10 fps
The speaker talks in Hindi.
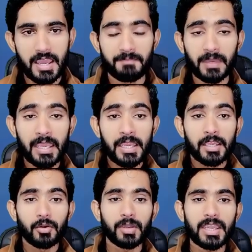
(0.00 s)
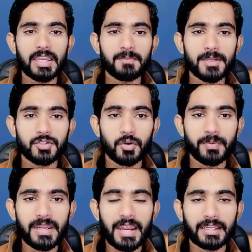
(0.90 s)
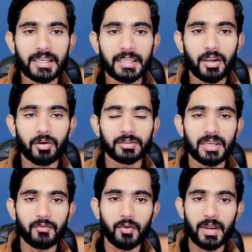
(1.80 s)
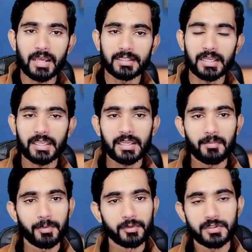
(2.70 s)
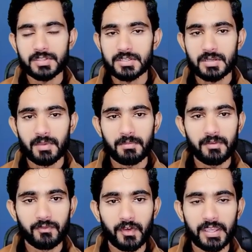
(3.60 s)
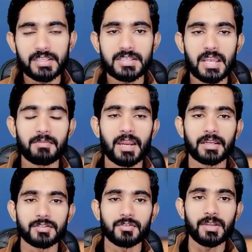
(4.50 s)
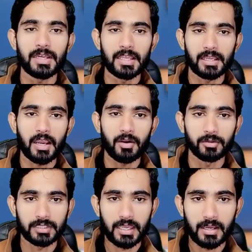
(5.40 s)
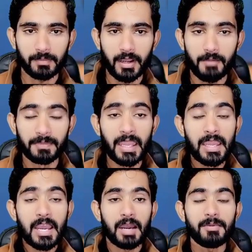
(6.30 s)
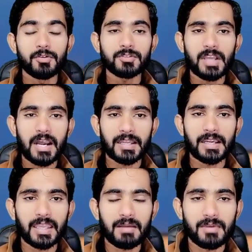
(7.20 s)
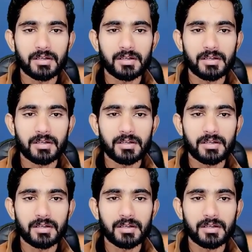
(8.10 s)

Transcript: हैं क्योंकि इन पे जो भी डाटा लिखा होता है वो नादरा के कंप्यूटर सिस्टम में भी वही सेम डाटा जो है लिखा होता है आपका अभी उस कार्ड का क्या